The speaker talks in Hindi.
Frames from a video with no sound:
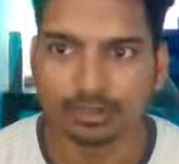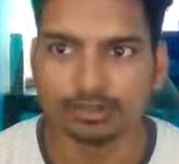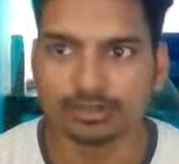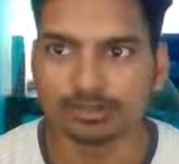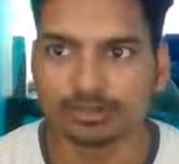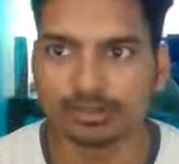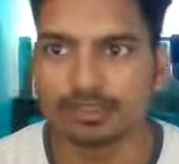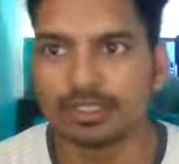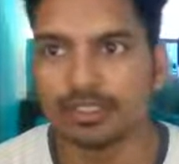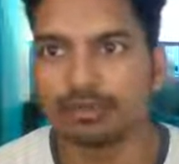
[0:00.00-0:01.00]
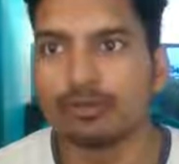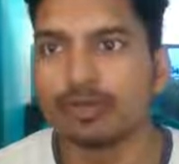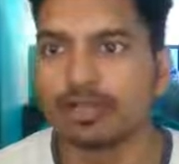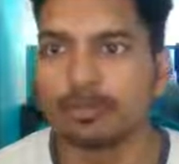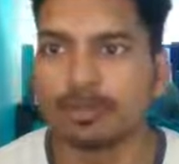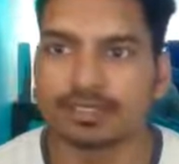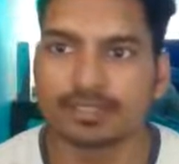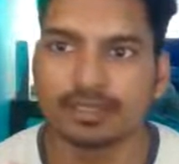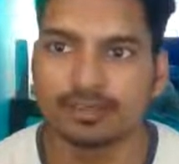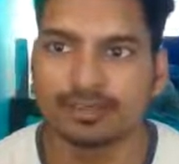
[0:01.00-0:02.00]
तो सबसे पहले देखो हमारे
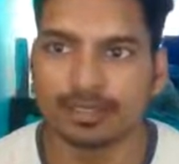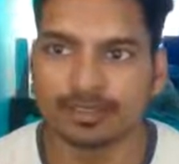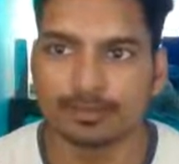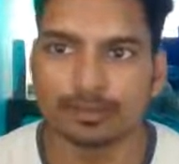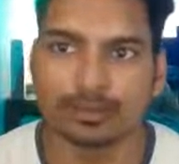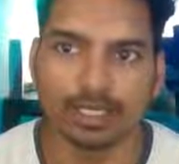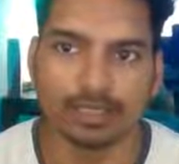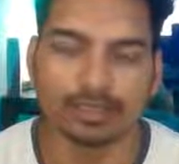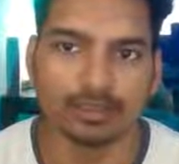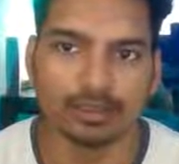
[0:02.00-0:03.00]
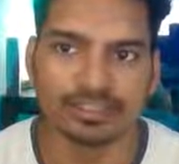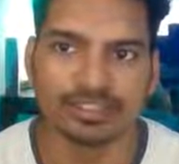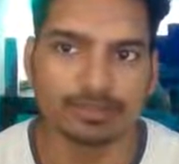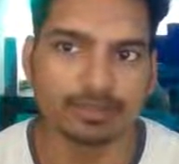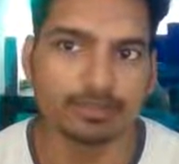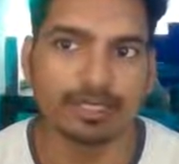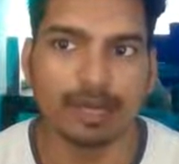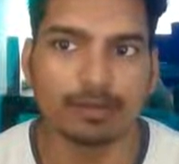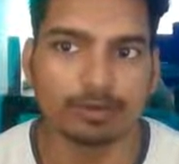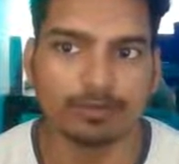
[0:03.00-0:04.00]
पास है डैशबोर्ड एंड सबसे पहले
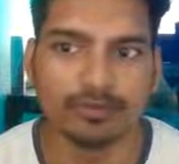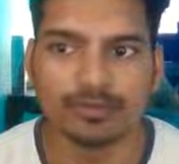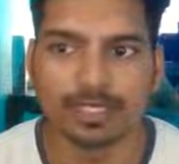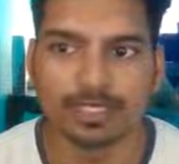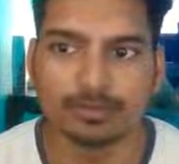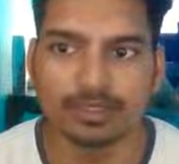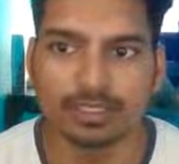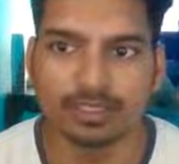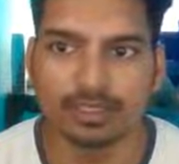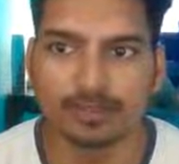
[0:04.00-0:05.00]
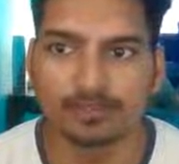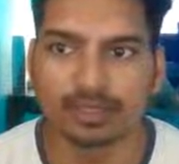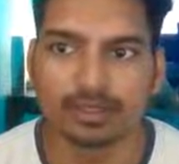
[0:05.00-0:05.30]
आपको वेबसाइट पे जाना है